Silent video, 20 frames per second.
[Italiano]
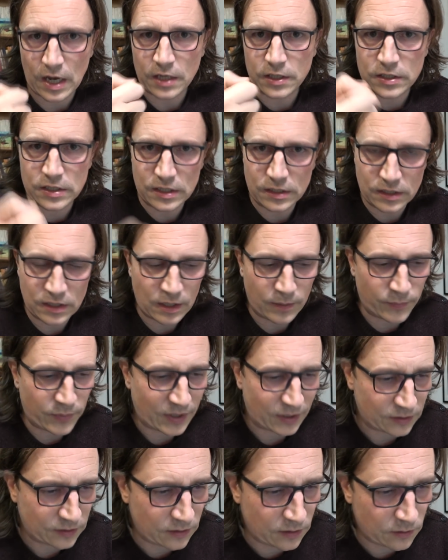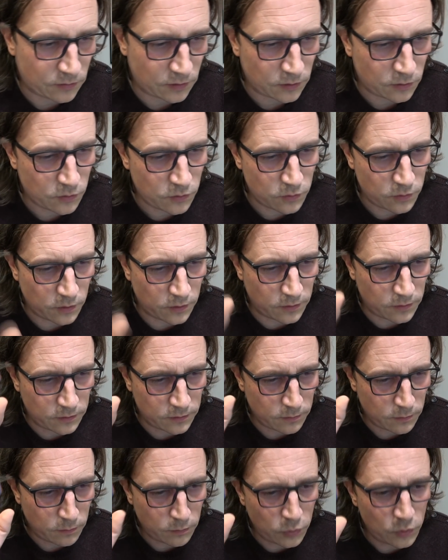agiti da parte di qualcuno
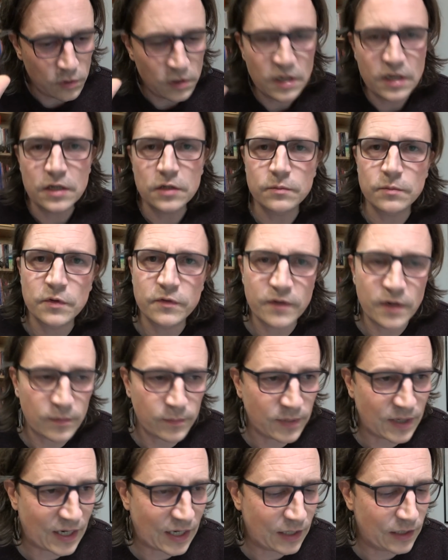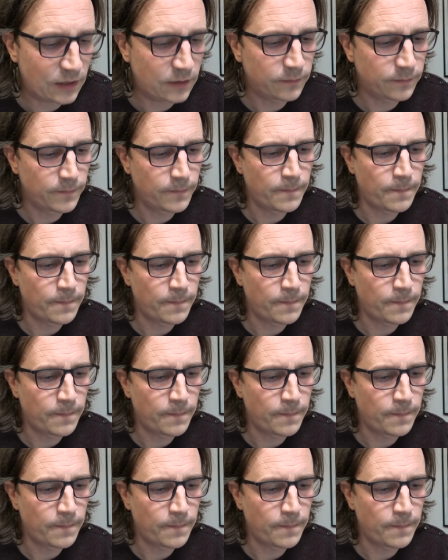bullismo verbale.